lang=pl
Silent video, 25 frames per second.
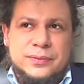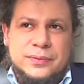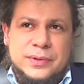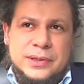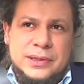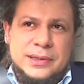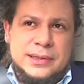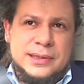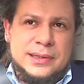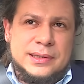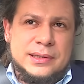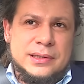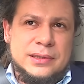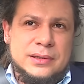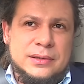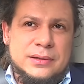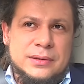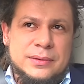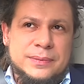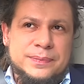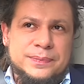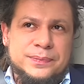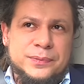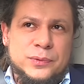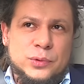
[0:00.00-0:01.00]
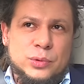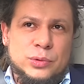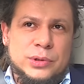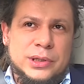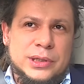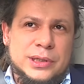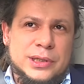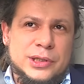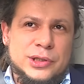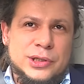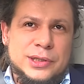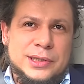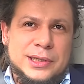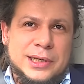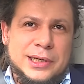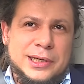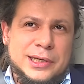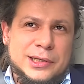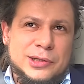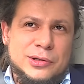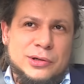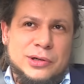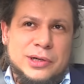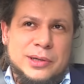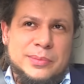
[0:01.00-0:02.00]
więc tutaj też jest
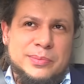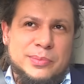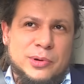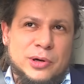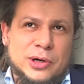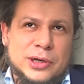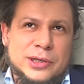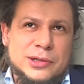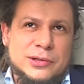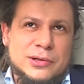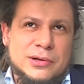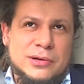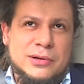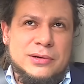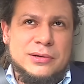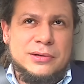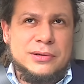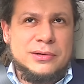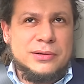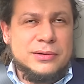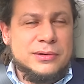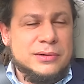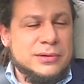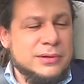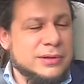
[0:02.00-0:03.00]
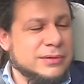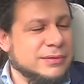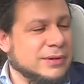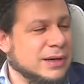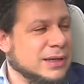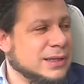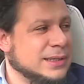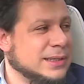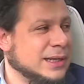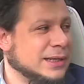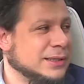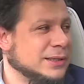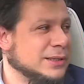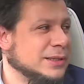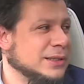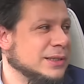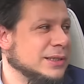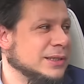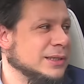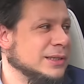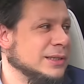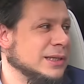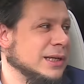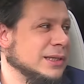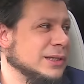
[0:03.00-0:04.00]
takie trochę pole do
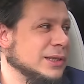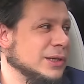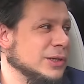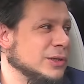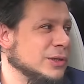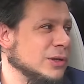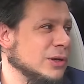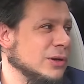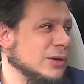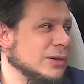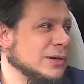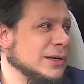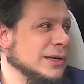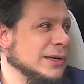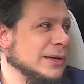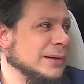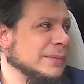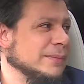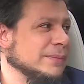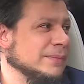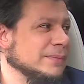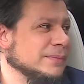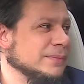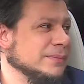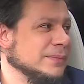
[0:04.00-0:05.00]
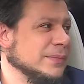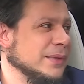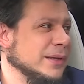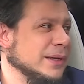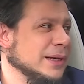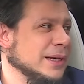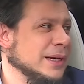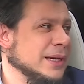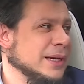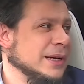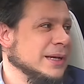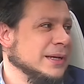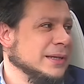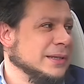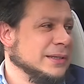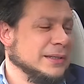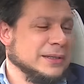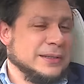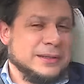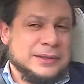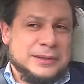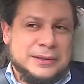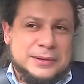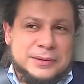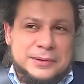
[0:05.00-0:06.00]
rywalizacji na technologię. Mhm.
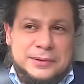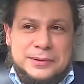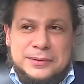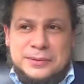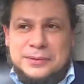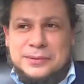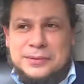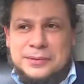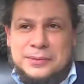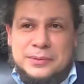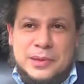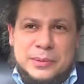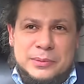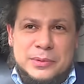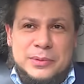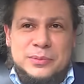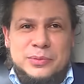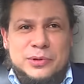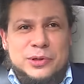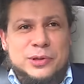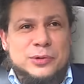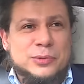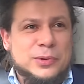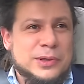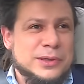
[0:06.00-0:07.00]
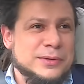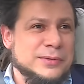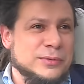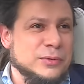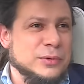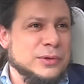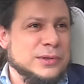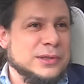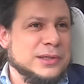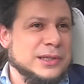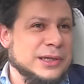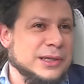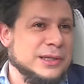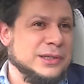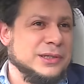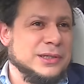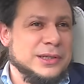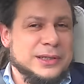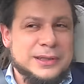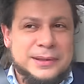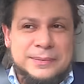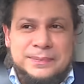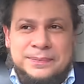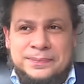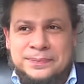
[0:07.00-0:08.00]
E, mamy przykład włoski,
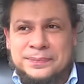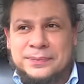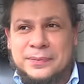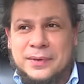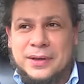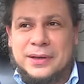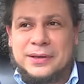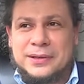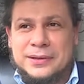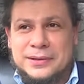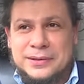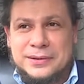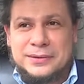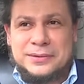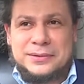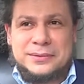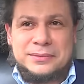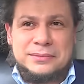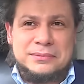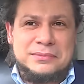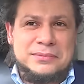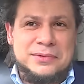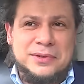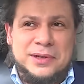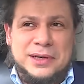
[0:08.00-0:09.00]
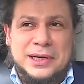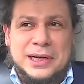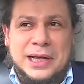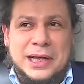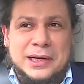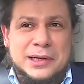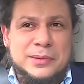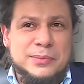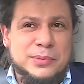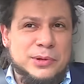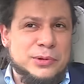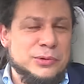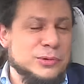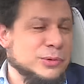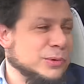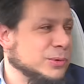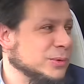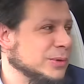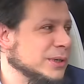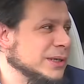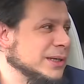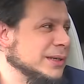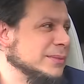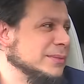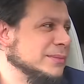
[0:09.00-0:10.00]
gdzie mm, e, Ferrari
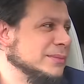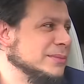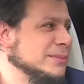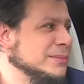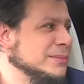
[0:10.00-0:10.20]
produkuje